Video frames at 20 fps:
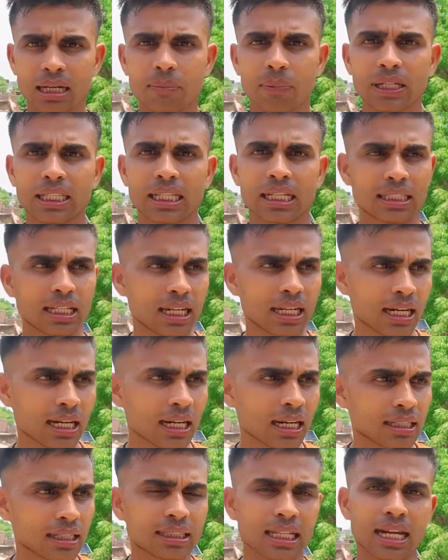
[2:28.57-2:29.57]
पता चलेगा ना कि
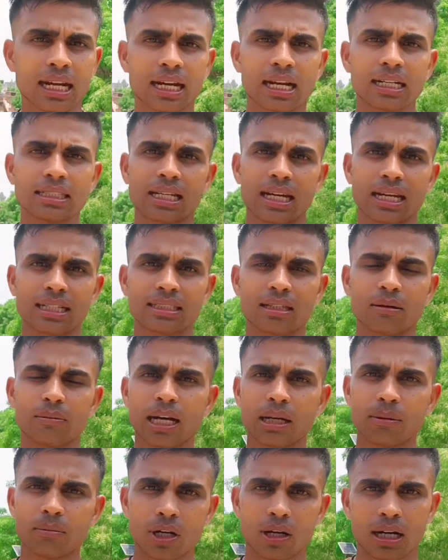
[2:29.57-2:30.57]
सारा का सारा सामान
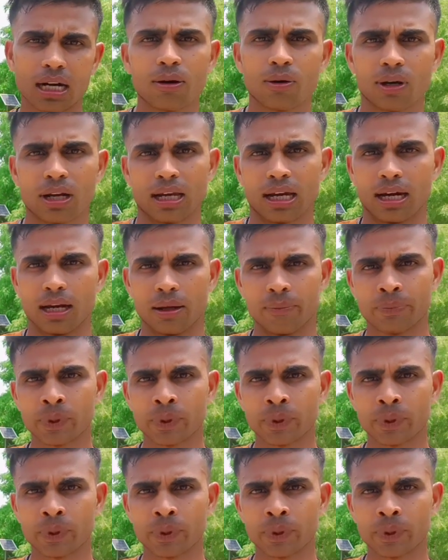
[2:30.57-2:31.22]
महंगा हो गया है